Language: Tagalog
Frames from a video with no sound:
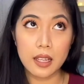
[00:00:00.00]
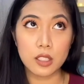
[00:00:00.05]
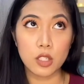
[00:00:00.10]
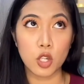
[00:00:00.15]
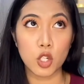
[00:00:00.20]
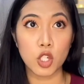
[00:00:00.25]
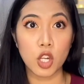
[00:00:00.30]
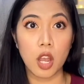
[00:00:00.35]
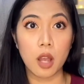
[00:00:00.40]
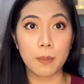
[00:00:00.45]
sa
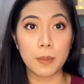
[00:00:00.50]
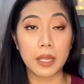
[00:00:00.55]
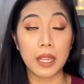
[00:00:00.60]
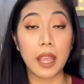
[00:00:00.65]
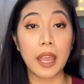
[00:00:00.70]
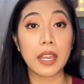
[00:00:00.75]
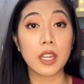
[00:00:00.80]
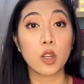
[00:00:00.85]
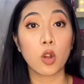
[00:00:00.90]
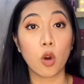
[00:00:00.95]
Shopee,
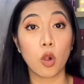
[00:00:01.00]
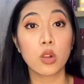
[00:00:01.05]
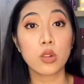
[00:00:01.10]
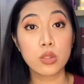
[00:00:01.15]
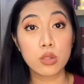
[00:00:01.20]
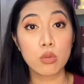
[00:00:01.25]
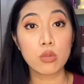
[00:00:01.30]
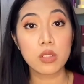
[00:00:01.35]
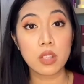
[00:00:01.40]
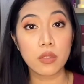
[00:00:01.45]
and
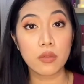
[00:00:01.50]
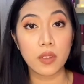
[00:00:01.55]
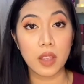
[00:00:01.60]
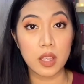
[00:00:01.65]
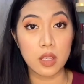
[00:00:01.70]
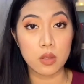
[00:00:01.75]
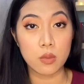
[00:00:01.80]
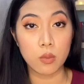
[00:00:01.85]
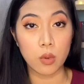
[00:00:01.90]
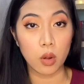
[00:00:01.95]
also sa
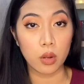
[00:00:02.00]
Facebook.